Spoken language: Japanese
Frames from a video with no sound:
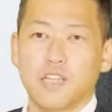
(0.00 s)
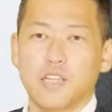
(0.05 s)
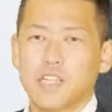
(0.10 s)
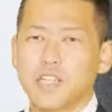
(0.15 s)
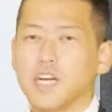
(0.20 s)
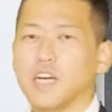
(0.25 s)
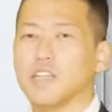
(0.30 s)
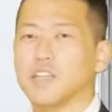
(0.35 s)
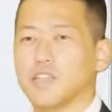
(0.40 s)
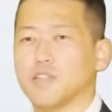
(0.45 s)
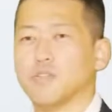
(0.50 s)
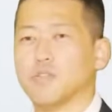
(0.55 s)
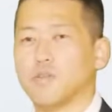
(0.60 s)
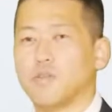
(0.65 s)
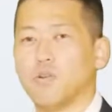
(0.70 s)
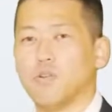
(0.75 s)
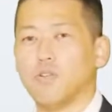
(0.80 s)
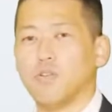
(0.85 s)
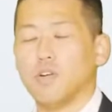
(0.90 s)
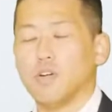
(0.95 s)
何かっていう
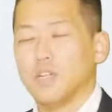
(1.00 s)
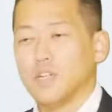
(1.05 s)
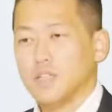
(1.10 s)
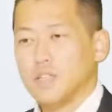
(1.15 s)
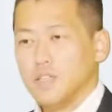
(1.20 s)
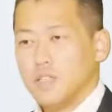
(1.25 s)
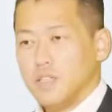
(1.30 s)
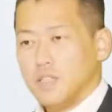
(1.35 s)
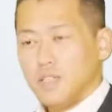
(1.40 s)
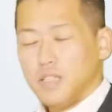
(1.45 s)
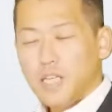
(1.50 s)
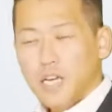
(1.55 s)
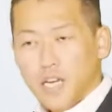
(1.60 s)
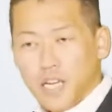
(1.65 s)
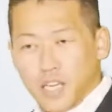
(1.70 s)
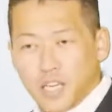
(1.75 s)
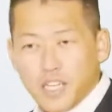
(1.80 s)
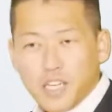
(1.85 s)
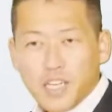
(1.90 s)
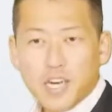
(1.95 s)
と、
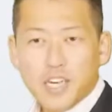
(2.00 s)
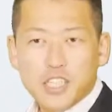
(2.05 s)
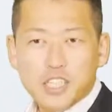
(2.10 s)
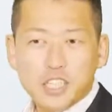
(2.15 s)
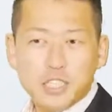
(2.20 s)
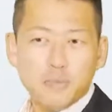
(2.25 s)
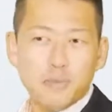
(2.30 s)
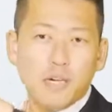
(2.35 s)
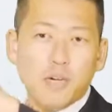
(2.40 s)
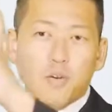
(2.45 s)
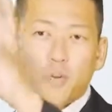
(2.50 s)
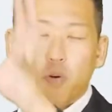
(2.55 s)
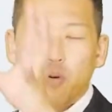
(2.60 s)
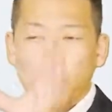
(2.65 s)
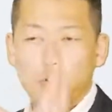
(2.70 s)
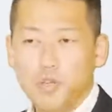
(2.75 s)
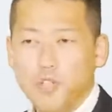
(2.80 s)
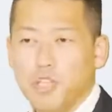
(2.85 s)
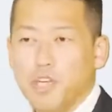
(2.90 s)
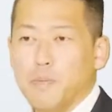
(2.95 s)
誰にが一番広
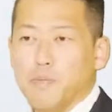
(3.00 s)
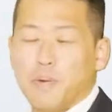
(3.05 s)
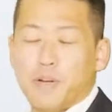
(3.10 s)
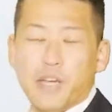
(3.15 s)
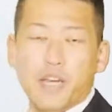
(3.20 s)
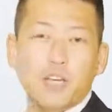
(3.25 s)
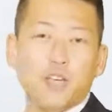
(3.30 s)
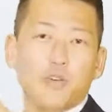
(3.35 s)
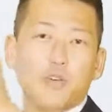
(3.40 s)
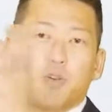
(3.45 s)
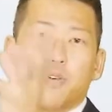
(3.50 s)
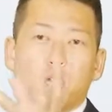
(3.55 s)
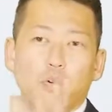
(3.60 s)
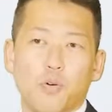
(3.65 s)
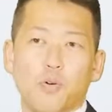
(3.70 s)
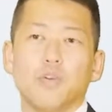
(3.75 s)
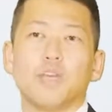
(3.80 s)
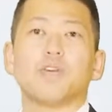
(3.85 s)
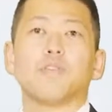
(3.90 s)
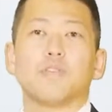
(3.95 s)
告でやっぱり影響力が
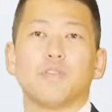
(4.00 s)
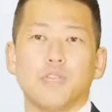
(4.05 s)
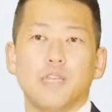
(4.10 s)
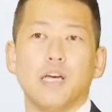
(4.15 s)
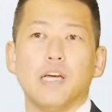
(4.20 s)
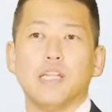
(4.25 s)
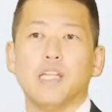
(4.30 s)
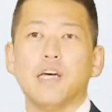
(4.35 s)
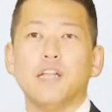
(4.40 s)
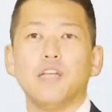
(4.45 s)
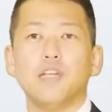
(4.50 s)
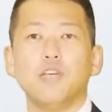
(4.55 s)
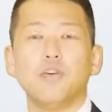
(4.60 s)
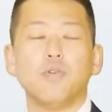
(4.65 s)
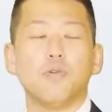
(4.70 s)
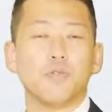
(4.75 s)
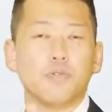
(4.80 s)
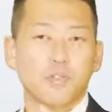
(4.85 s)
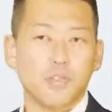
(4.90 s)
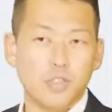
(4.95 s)
大きくて、誰に
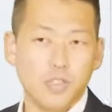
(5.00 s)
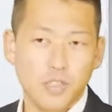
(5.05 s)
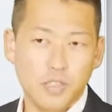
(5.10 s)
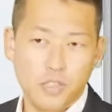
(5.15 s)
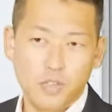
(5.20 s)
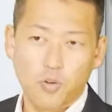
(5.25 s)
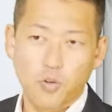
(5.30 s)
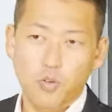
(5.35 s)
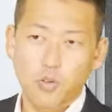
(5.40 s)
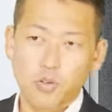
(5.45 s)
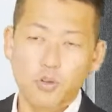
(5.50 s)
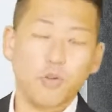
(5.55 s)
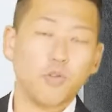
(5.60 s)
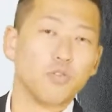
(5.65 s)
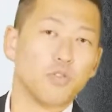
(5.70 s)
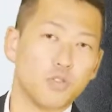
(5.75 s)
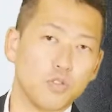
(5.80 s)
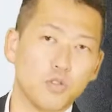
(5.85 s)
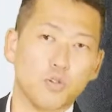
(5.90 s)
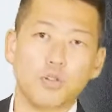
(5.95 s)
を
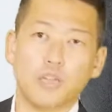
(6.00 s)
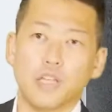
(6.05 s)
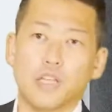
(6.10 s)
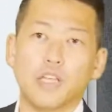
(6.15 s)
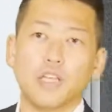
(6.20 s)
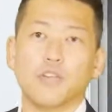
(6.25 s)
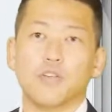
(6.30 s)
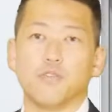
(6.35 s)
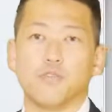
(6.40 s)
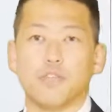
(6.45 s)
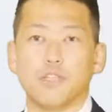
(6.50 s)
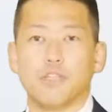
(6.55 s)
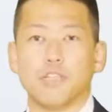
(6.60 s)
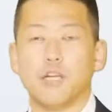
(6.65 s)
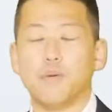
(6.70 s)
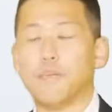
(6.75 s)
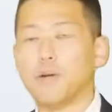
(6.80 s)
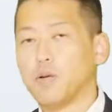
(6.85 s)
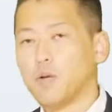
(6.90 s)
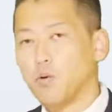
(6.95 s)
コントロールすることができるんだった
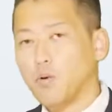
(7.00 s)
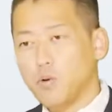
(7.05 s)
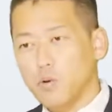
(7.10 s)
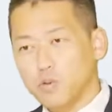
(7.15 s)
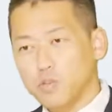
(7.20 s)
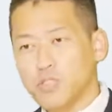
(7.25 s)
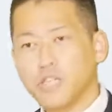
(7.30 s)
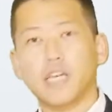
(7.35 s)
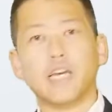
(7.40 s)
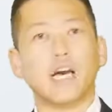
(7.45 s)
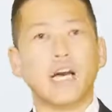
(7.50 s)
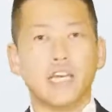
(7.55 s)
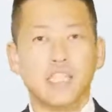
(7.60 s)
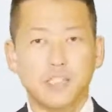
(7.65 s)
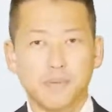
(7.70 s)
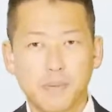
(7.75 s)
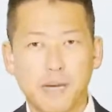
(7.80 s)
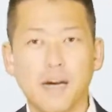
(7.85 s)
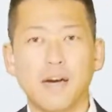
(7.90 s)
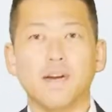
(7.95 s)
ら、やっぱり広告の成果が
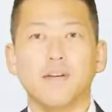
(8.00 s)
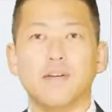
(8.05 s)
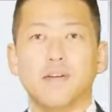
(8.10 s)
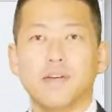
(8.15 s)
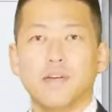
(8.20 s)
一番